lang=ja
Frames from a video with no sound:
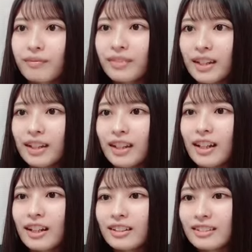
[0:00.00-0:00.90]
だか
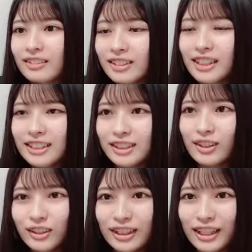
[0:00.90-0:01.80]
ら私
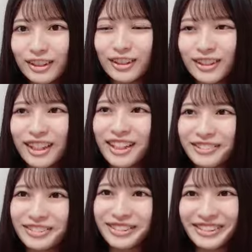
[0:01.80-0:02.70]
の担当から
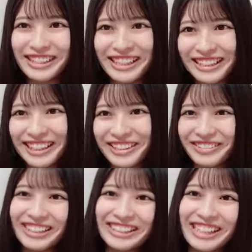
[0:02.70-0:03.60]
ブルーなんで
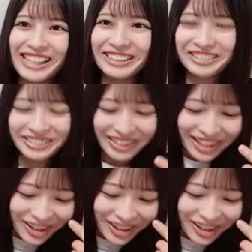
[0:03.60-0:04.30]
皆さんあの